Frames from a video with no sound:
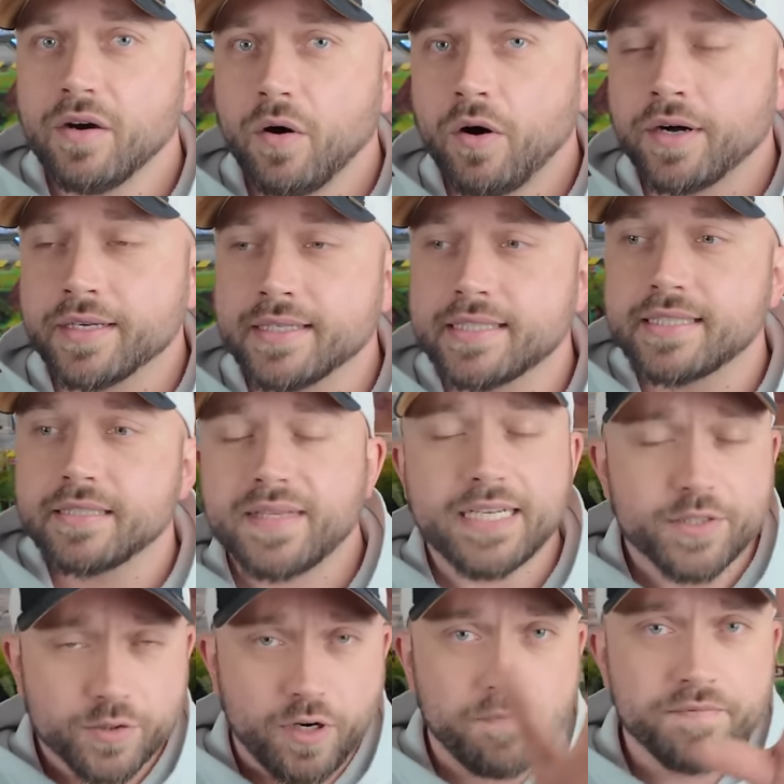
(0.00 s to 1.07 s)
Und
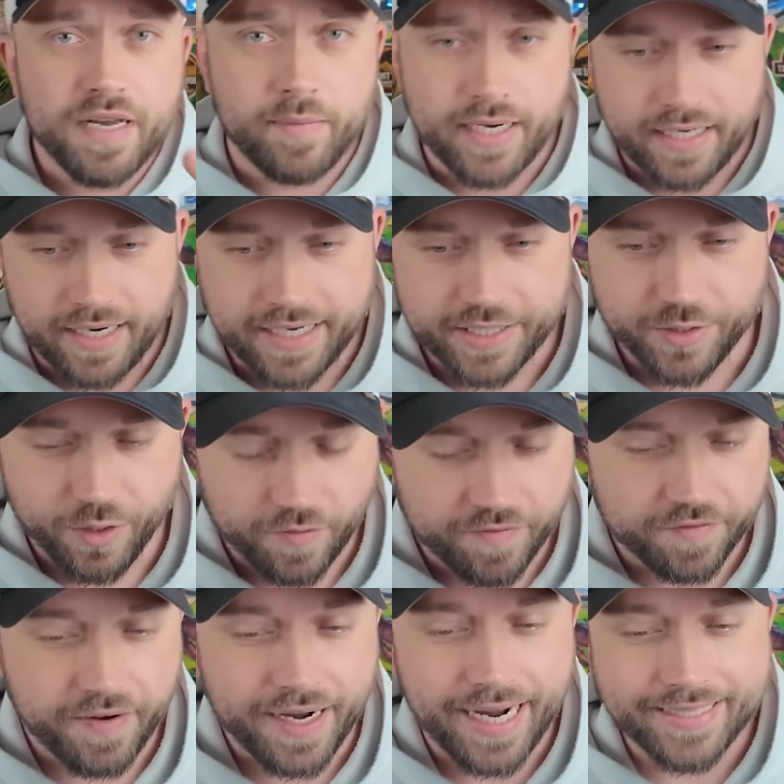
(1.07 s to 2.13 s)
dazu kommen wir aber gleich noch.
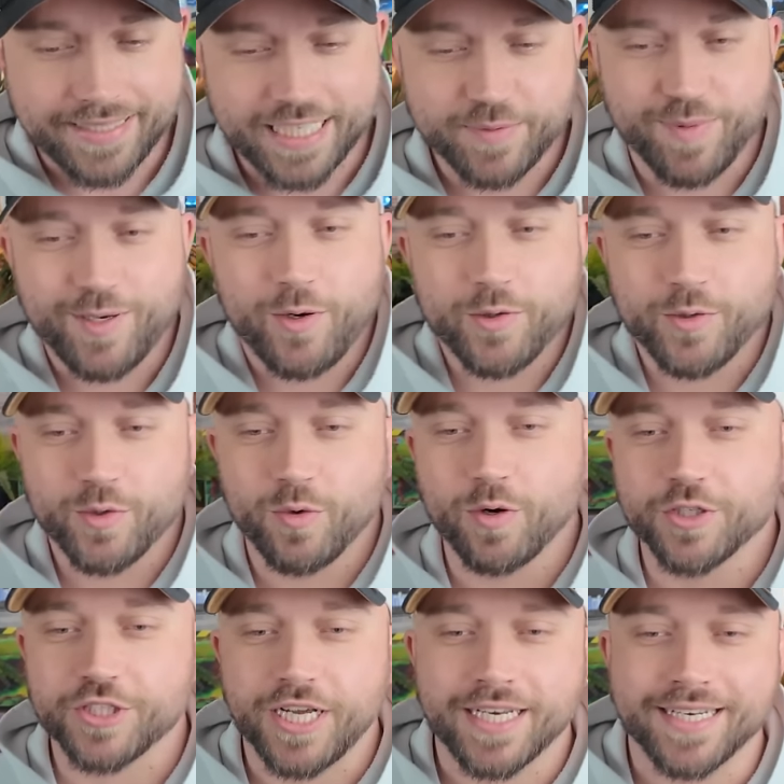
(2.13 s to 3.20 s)
Wir fangen jetzt erstmal
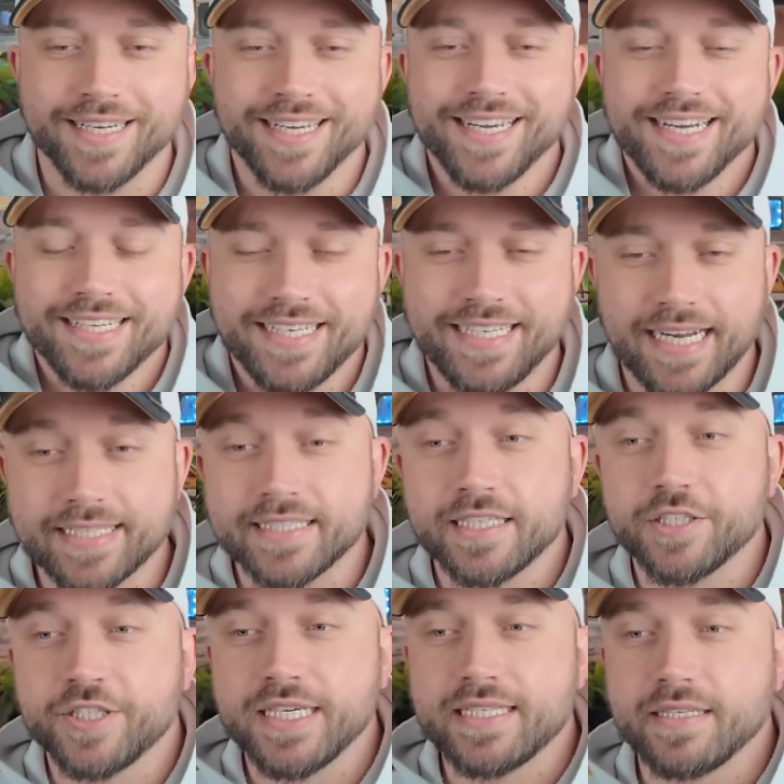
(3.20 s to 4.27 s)
chronologisch an, die ganze
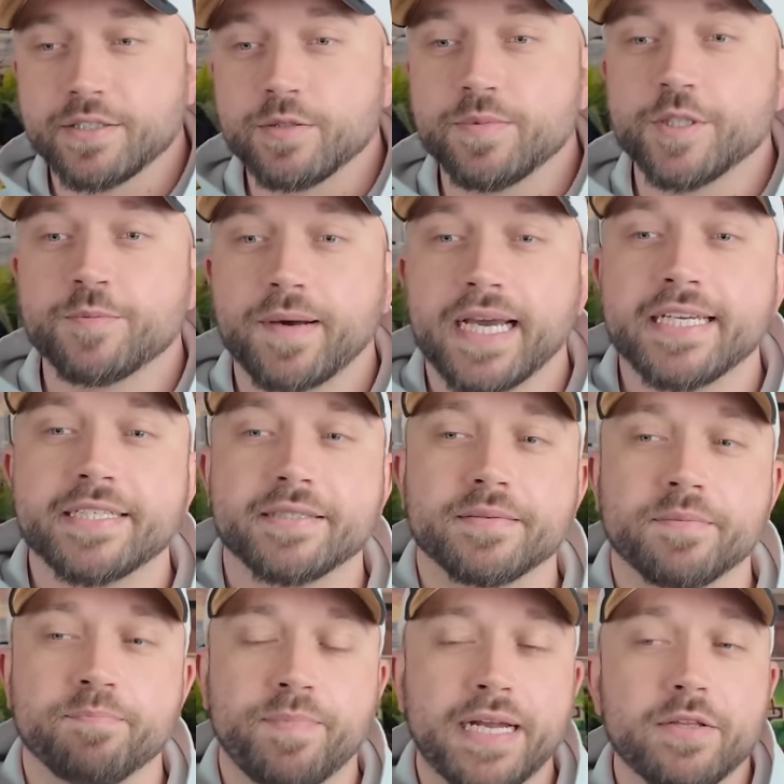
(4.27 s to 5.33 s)
Geschichte zu
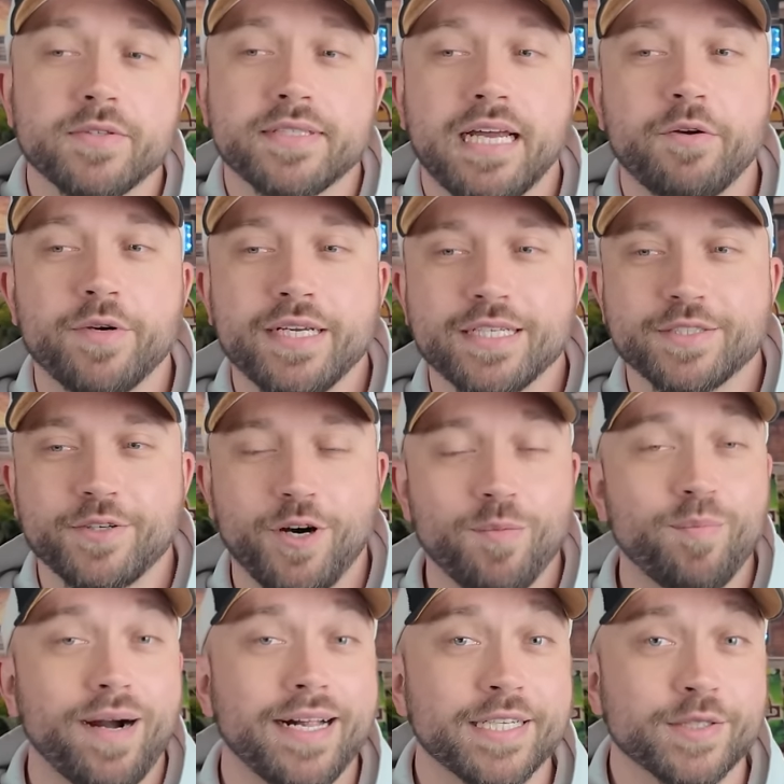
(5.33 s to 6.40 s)
besprechen. Ben und Darius
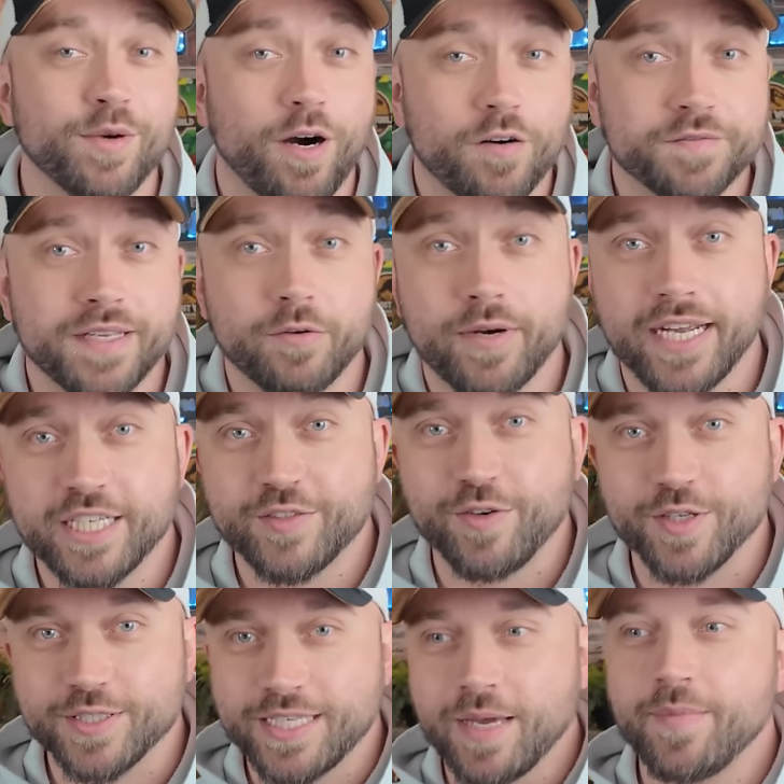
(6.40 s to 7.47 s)
kommen also auf der Ranch
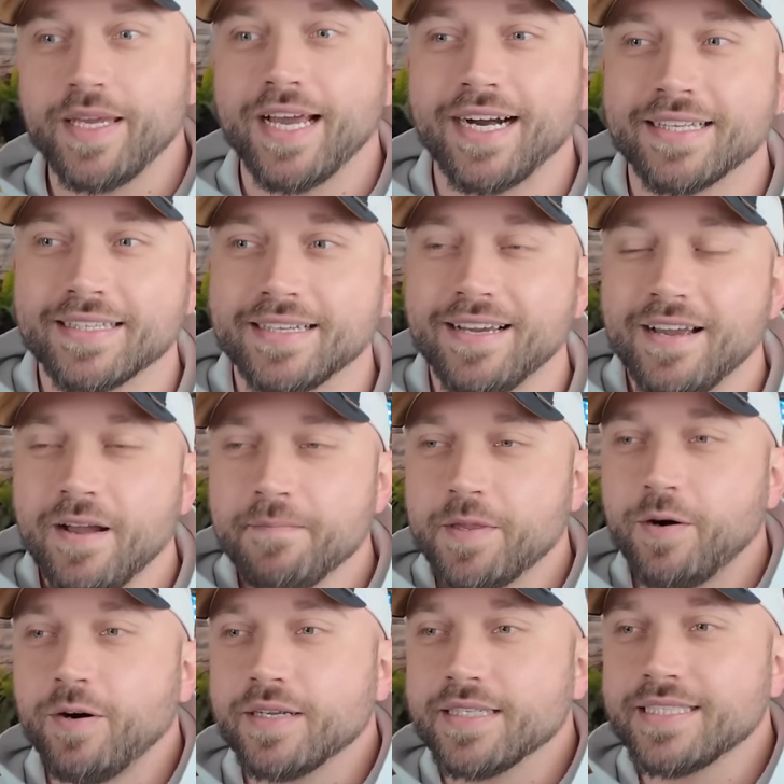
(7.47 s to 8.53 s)
von Sammy an
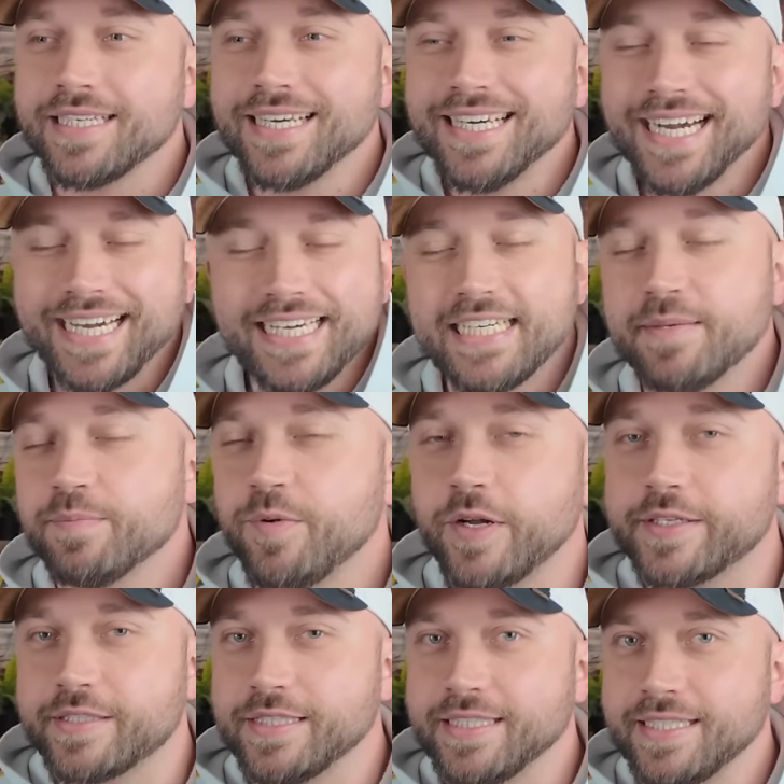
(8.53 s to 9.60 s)
und riechen
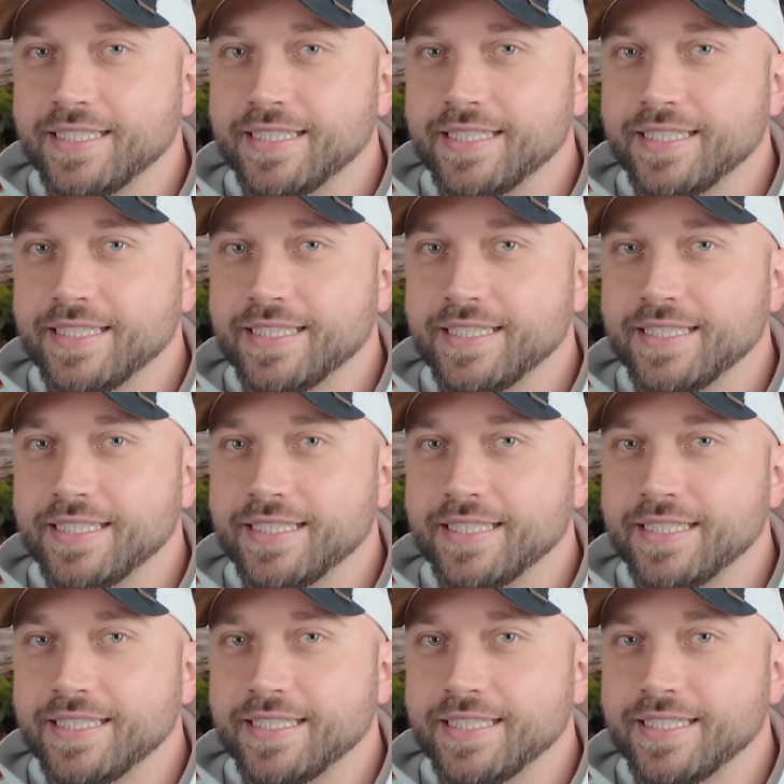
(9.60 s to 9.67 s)
plötzlich